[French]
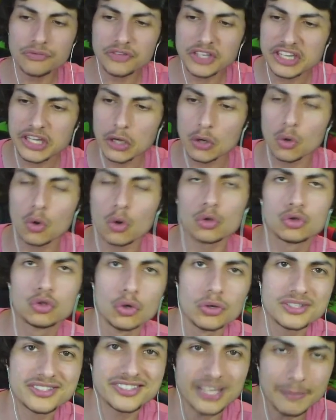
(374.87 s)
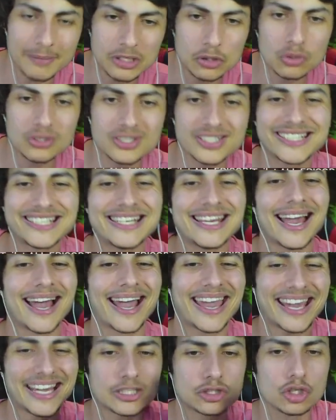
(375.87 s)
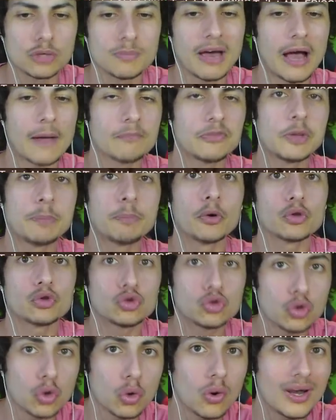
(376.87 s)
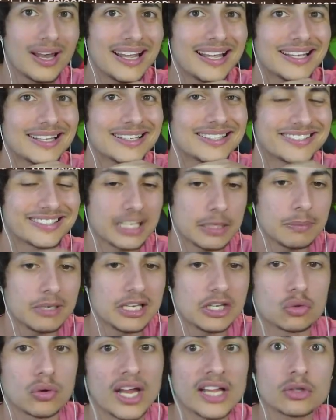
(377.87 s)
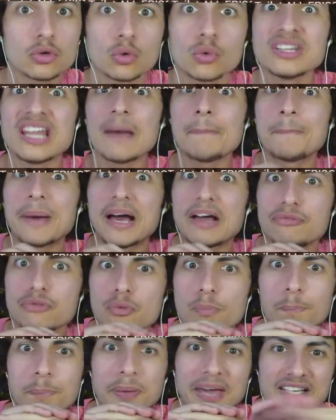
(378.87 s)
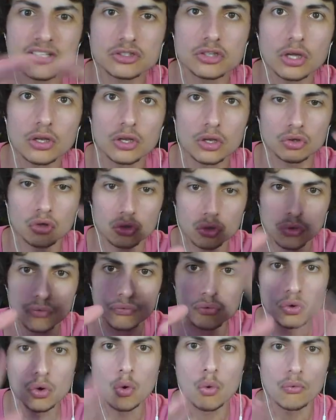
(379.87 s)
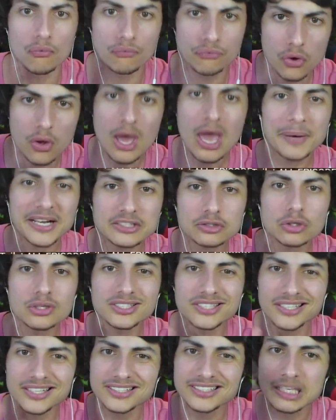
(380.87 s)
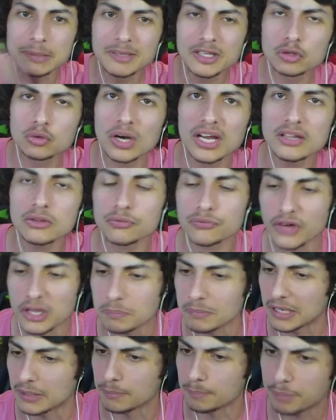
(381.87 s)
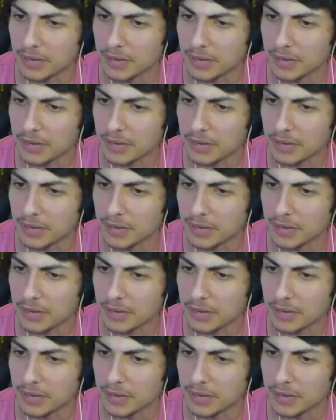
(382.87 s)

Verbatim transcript: vidéo de 5 minutes qui résume un petit peu tous les skibidi toilettes qu'on n'a pas vu. Personne d'entre vous l'ont vu parce que c'est des skibidi toilettes fanmen.